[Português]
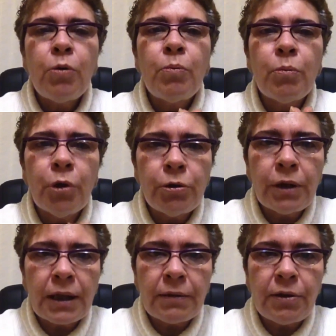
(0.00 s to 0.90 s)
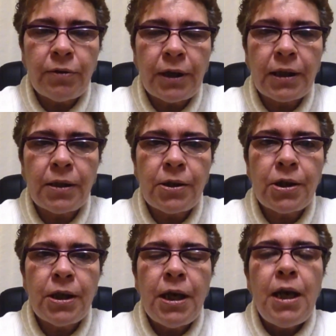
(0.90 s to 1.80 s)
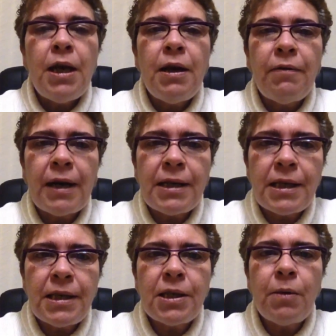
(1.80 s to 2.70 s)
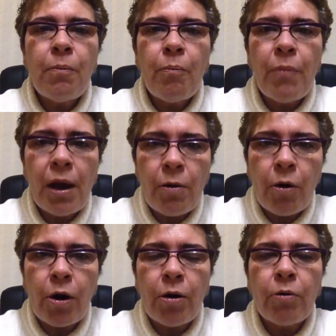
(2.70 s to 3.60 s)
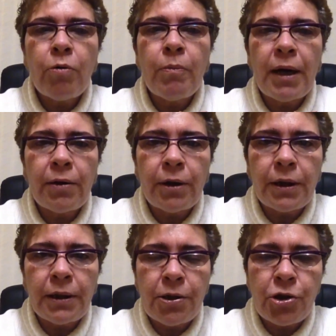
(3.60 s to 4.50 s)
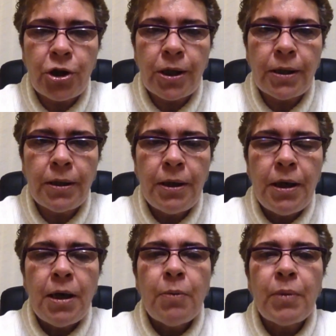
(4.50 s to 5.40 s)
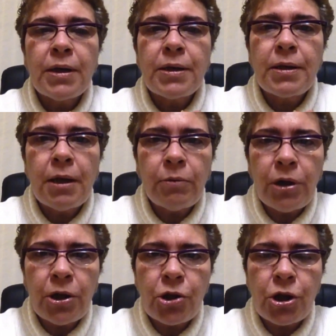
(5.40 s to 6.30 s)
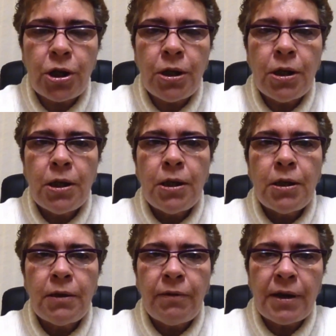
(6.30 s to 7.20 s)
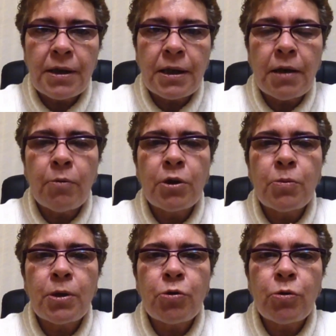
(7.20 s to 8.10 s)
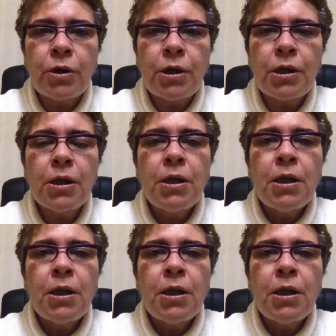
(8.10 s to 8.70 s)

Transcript: muito gratificante e vai sentir melhor, com maior energia. Mas não deixe de fazer como as pessoas